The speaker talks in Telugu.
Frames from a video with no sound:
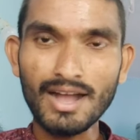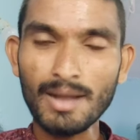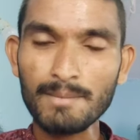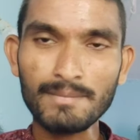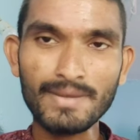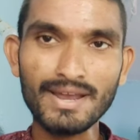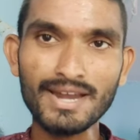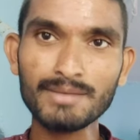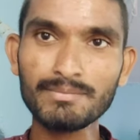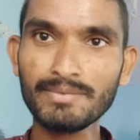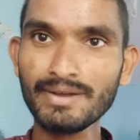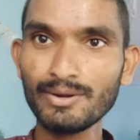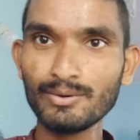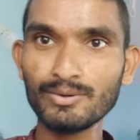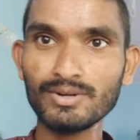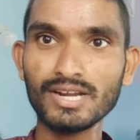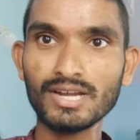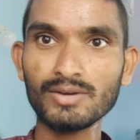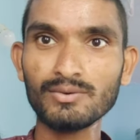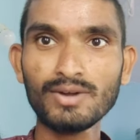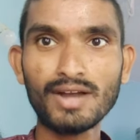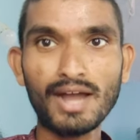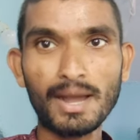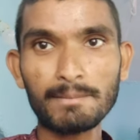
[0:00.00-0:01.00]
అమ్మాయిలపై
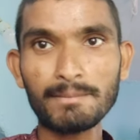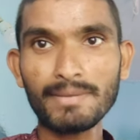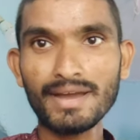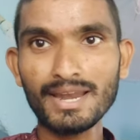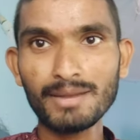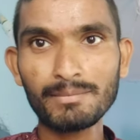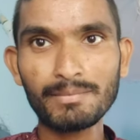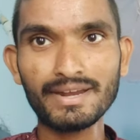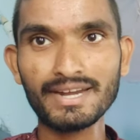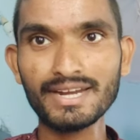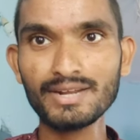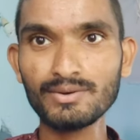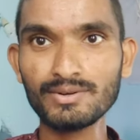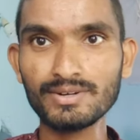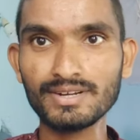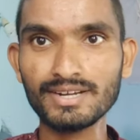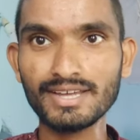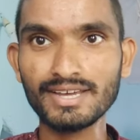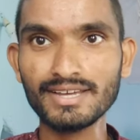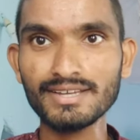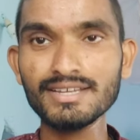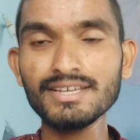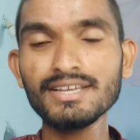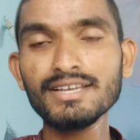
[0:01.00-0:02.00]
ఉండవు అబ్బాయిలపైనే
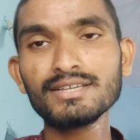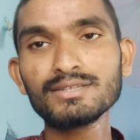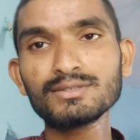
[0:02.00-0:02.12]
ఉంటాయి